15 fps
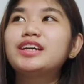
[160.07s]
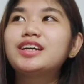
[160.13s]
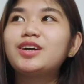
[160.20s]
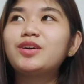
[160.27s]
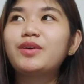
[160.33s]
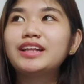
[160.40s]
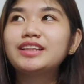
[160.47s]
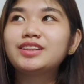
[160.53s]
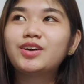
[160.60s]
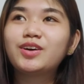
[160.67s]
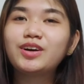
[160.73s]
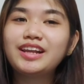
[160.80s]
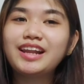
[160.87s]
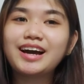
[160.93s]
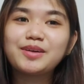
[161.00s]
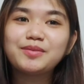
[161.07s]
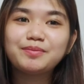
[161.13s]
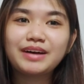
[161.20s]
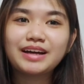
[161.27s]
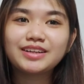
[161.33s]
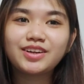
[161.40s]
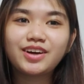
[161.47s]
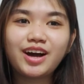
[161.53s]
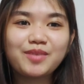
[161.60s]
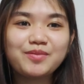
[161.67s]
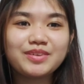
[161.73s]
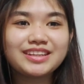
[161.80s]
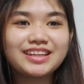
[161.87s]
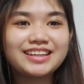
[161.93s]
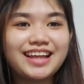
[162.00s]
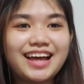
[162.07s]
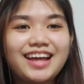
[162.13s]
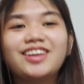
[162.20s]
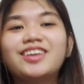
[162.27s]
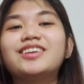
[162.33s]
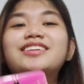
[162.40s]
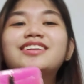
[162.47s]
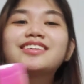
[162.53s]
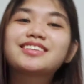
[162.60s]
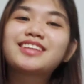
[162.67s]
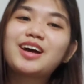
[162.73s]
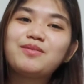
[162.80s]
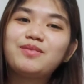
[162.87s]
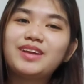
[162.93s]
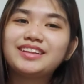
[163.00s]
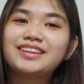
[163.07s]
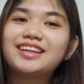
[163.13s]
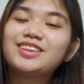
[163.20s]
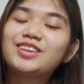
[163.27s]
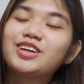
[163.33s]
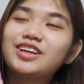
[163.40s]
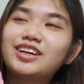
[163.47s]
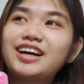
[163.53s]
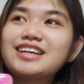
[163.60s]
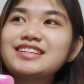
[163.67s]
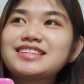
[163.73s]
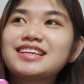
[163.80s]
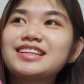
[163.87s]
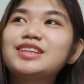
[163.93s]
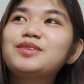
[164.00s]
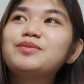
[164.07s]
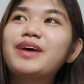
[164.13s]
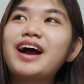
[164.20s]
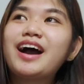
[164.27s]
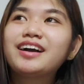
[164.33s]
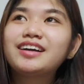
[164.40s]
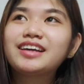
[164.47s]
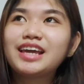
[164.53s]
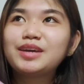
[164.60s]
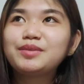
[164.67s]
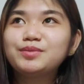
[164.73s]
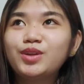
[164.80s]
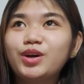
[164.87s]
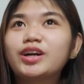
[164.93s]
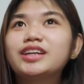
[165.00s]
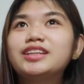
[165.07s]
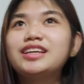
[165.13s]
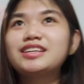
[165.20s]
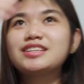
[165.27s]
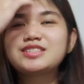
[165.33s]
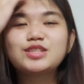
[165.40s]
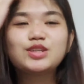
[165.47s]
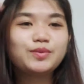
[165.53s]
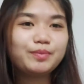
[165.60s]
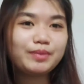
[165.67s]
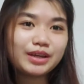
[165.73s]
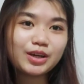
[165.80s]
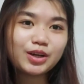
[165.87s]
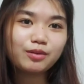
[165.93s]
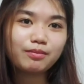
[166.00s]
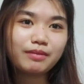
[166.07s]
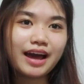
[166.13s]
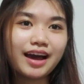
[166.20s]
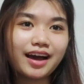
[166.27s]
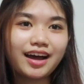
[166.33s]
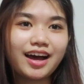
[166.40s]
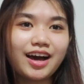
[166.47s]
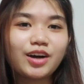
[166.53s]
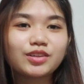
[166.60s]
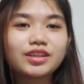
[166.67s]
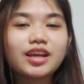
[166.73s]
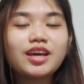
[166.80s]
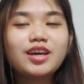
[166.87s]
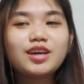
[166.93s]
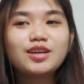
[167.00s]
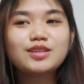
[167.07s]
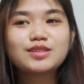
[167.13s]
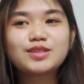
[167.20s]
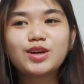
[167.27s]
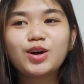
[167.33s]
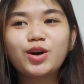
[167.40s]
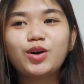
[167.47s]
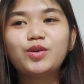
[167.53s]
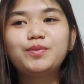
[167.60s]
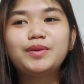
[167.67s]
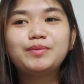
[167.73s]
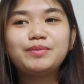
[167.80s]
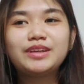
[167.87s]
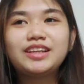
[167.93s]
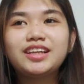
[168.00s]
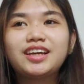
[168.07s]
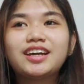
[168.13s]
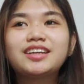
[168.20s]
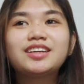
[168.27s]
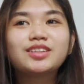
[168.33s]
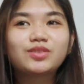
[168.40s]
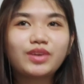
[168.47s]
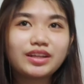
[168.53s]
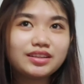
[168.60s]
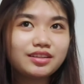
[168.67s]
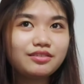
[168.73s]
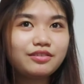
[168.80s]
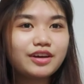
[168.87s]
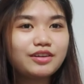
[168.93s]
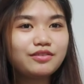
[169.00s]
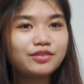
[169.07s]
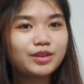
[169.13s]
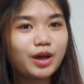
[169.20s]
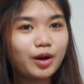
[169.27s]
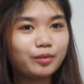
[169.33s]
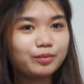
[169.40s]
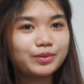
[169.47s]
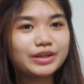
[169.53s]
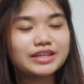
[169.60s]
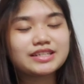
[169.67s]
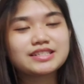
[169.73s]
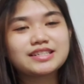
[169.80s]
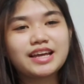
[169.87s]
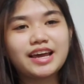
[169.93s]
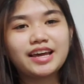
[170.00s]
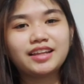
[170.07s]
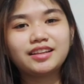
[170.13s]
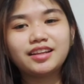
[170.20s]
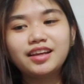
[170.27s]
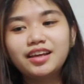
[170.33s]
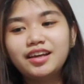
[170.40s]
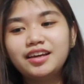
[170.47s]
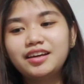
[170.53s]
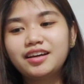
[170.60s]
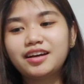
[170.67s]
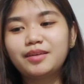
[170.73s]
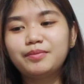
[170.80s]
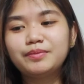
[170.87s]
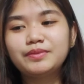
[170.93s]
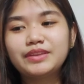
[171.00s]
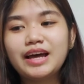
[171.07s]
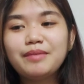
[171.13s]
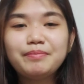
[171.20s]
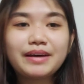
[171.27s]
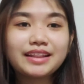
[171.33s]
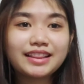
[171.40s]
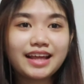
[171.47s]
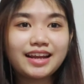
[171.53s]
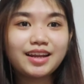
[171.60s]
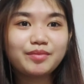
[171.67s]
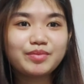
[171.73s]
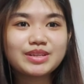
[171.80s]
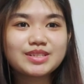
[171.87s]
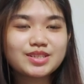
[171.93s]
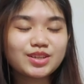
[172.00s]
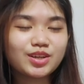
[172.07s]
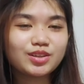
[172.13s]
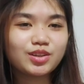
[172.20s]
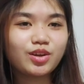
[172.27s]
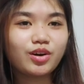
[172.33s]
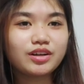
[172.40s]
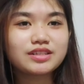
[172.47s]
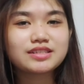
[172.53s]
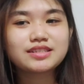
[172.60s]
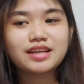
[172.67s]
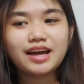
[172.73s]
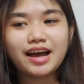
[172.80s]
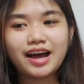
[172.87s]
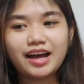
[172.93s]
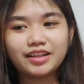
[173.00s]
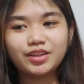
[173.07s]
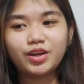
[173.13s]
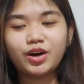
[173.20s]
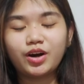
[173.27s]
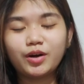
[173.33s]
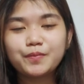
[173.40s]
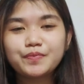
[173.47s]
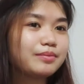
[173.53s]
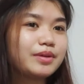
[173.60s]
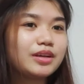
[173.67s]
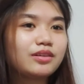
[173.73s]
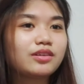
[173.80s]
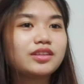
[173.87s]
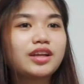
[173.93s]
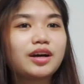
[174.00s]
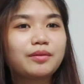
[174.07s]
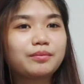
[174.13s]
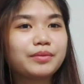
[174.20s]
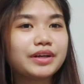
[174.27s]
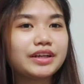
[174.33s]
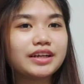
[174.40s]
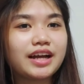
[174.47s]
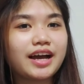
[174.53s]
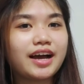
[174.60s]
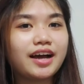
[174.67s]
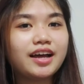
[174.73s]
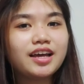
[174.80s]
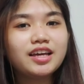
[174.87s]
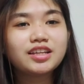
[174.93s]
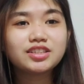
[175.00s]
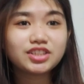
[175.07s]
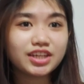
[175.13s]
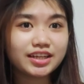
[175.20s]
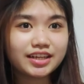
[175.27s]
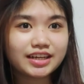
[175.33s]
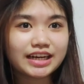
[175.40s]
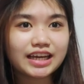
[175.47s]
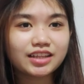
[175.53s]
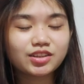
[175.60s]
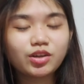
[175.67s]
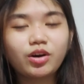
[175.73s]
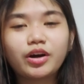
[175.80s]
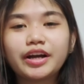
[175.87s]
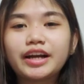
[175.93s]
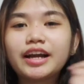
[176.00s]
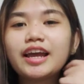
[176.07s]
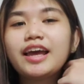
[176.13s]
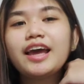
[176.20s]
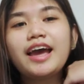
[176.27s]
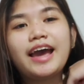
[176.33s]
Ikakwento ko lang paano kami nanalo ng tablet na to. Kasi ba diba, ang game nun is yung bingo blackout. So, pipili ka ng 25 numbers and kap dapat lalabas yun doon sa, ano, sa bingo number na generator.